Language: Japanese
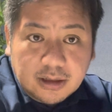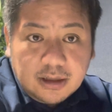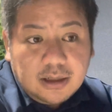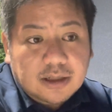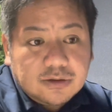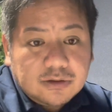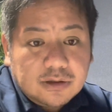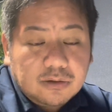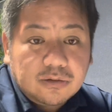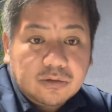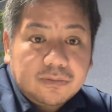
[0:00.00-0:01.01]
えー、そういった
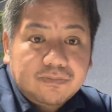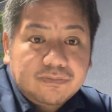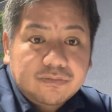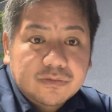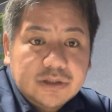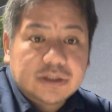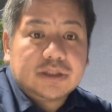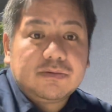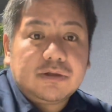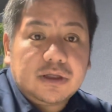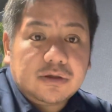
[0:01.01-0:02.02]
ことを突き
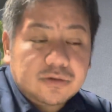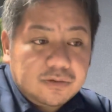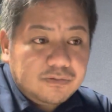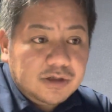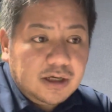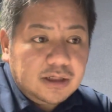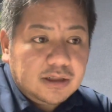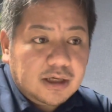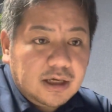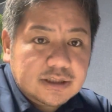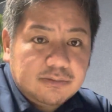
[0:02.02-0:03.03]
詰めていくとやはり
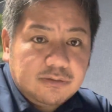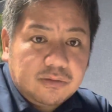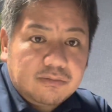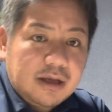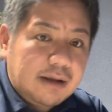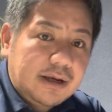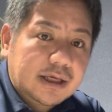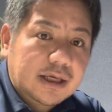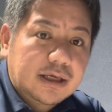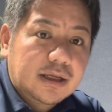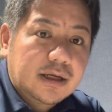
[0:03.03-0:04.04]
経営者も学ばな
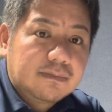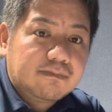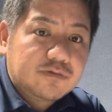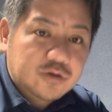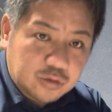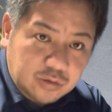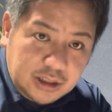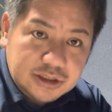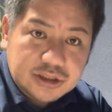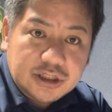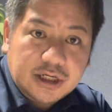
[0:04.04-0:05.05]
きゃいけない情報発
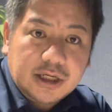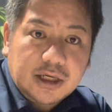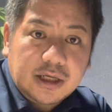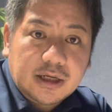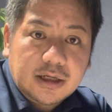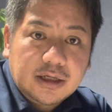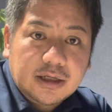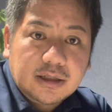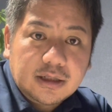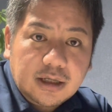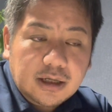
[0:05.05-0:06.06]
信していかなきゃいけない、
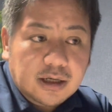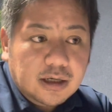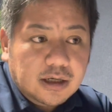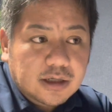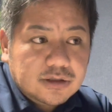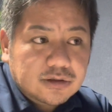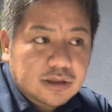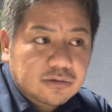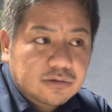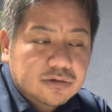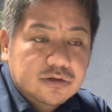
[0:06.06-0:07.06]
ね、そういった
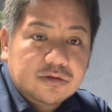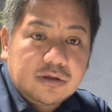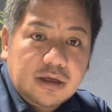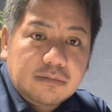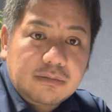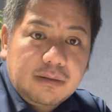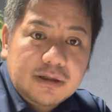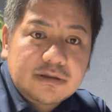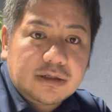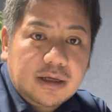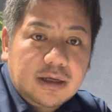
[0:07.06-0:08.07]
のをする上で、まあ、ま
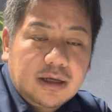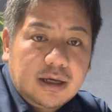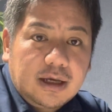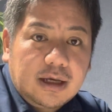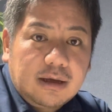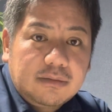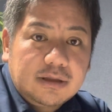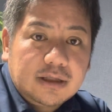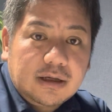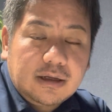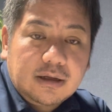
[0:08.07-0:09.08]
ずはね、えー、みん
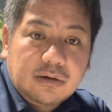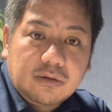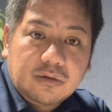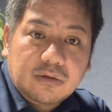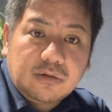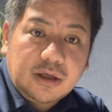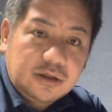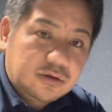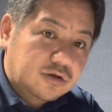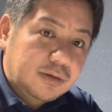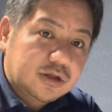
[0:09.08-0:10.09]
なこね、
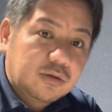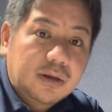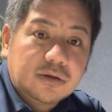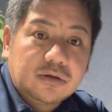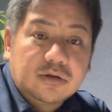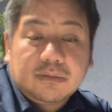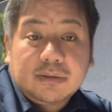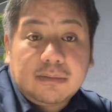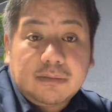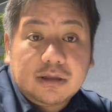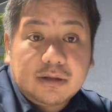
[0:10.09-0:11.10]
ぎゅっとまとめるっていうのは、
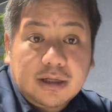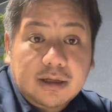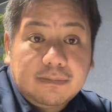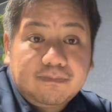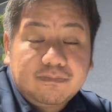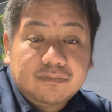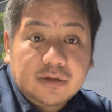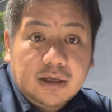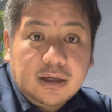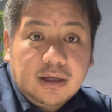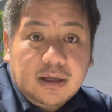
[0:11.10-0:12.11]
まあ、まだまだ、
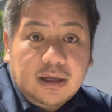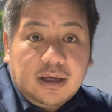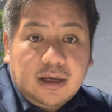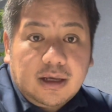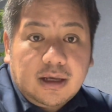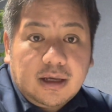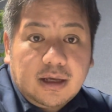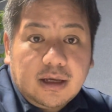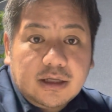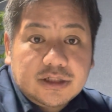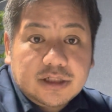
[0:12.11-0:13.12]
ね、
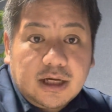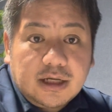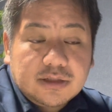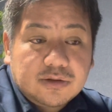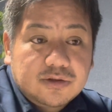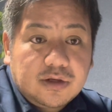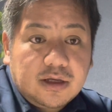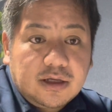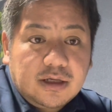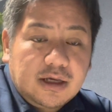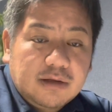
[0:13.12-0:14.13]
えー、意思がそれぞれ、
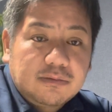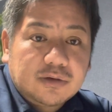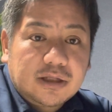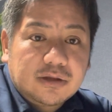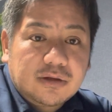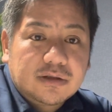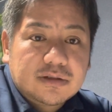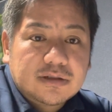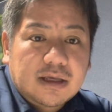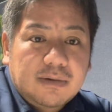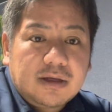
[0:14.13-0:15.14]
いやいや、もうなんとなく
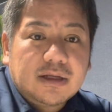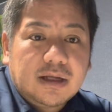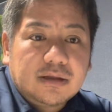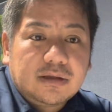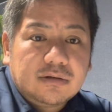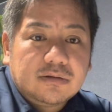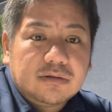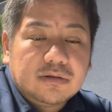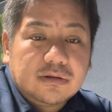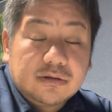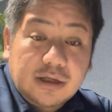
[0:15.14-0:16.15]
続けばいいなっていう
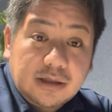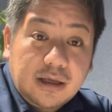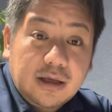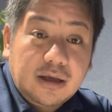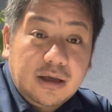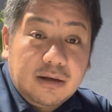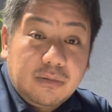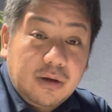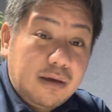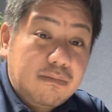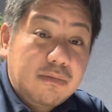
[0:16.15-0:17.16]
ぐらいで、も
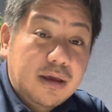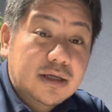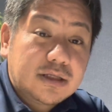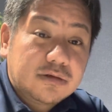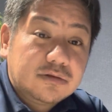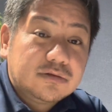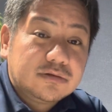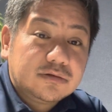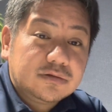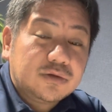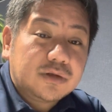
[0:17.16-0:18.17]
う延命してる
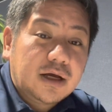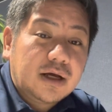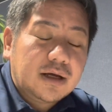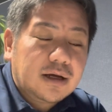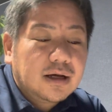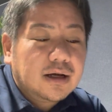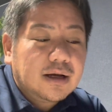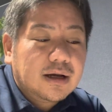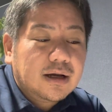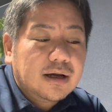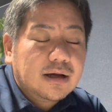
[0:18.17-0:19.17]
ような、
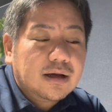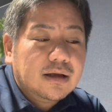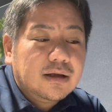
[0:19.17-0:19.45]
あ